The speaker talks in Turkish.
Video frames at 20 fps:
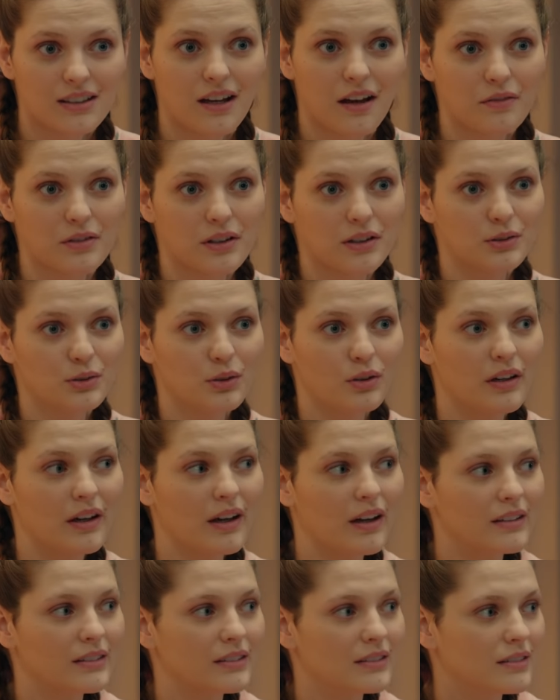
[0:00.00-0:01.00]
davranıyor
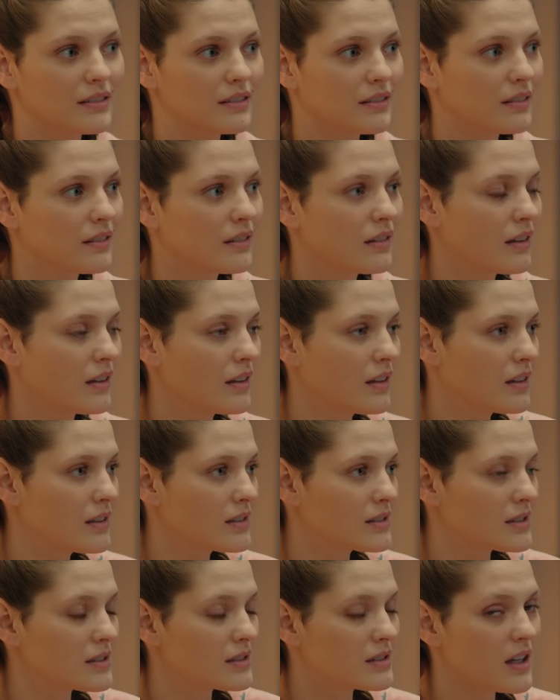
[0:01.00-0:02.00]
yani.
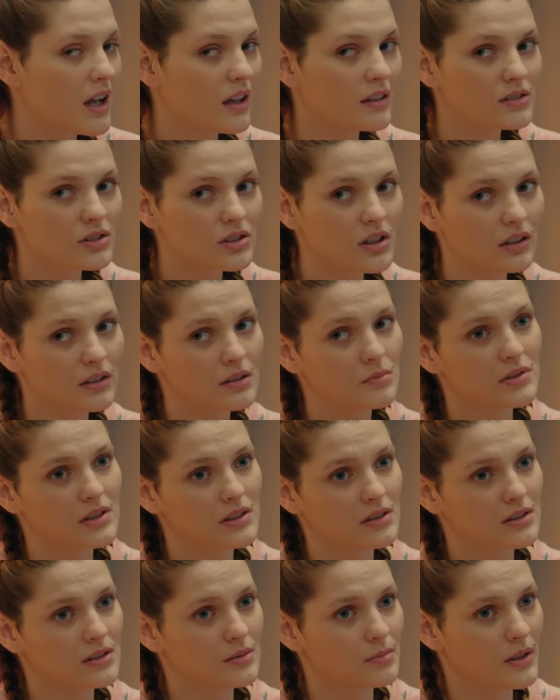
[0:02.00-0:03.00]
Siz yanlış
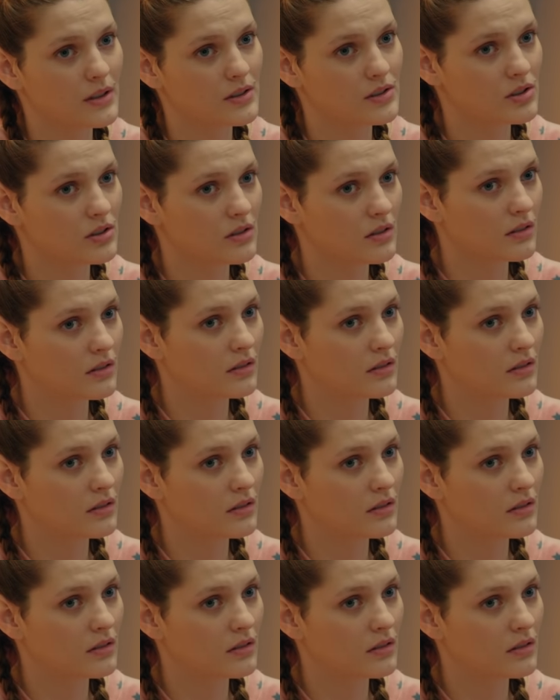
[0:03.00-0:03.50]
anlamışsınız bence.